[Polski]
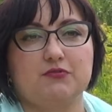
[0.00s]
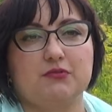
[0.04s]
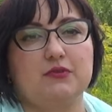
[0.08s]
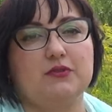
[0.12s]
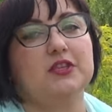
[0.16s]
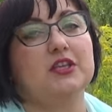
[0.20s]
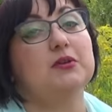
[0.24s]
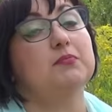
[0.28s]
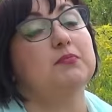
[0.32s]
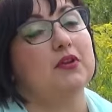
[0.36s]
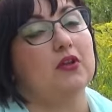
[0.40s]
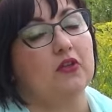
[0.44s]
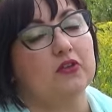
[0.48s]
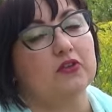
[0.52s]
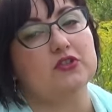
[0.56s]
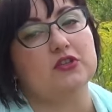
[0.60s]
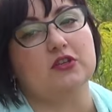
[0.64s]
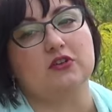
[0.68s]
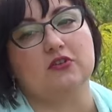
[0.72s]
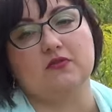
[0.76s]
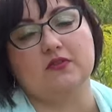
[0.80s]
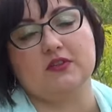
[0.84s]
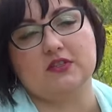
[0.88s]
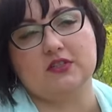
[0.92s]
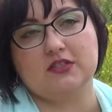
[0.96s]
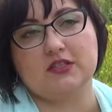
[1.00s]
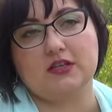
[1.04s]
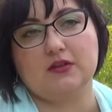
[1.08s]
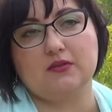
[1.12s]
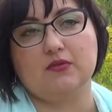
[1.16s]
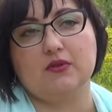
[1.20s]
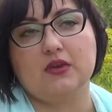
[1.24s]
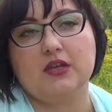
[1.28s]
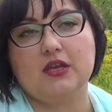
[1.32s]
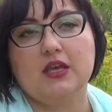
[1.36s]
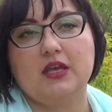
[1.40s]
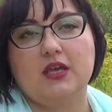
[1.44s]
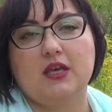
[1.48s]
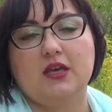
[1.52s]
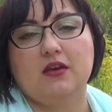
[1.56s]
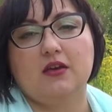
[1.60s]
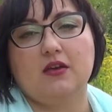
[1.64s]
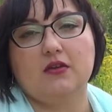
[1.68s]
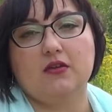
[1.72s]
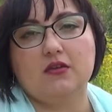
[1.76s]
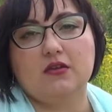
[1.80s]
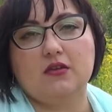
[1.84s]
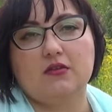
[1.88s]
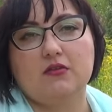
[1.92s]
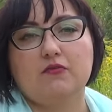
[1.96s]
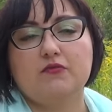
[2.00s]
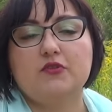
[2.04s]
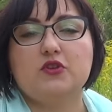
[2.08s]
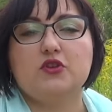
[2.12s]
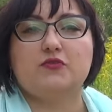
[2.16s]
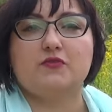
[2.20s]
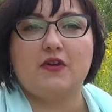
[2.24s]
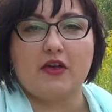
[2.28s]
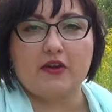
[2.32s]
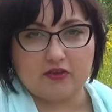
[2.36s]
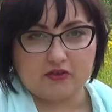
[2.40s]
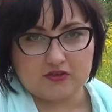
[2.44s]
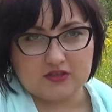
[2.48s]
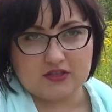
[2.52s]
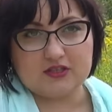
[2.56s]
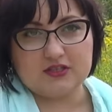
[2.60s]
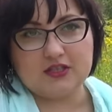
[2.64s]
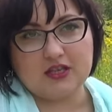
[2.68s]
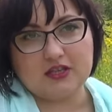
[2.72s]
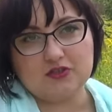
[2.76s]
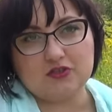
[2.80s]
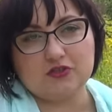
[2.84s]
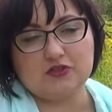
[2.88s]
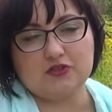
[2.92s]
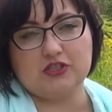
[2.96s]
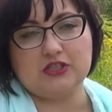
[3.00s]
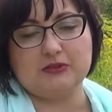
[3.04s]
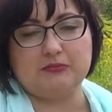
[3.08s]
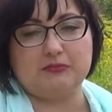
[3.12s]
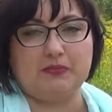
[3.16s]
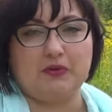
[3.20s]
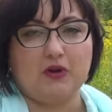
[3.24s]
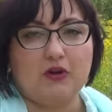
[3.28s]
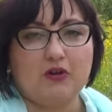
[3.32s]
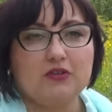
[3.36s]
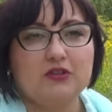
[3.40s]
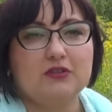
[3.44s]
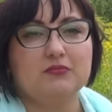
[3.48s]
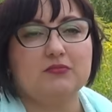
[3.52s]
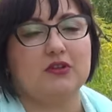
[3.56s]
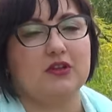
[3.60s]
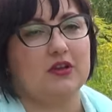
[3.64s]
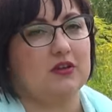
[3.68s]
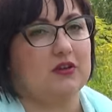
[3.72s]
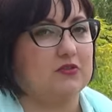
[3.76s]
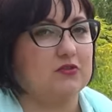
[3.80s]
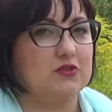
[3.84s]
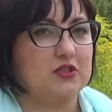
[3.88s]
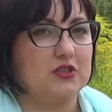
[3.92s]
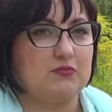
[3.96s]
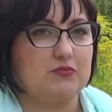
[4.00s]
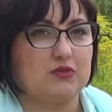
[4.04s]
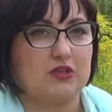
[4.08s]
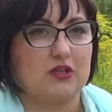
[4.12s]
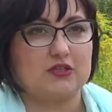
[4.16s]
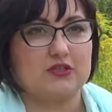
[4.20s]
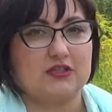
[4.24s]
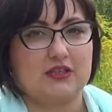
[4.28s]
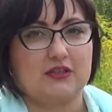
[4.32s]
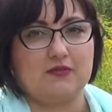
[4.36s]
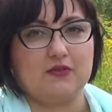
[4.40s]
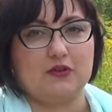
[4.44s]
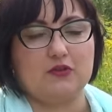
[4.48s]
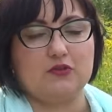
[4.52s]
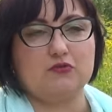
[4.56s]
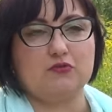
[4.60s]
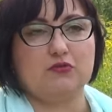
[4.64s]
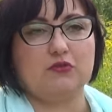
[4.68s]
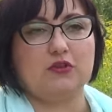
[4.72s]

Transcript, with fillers: słynnej plotce o weselu. E, również warto zaznaczyć, że po tym krakowskim przedstawieniu,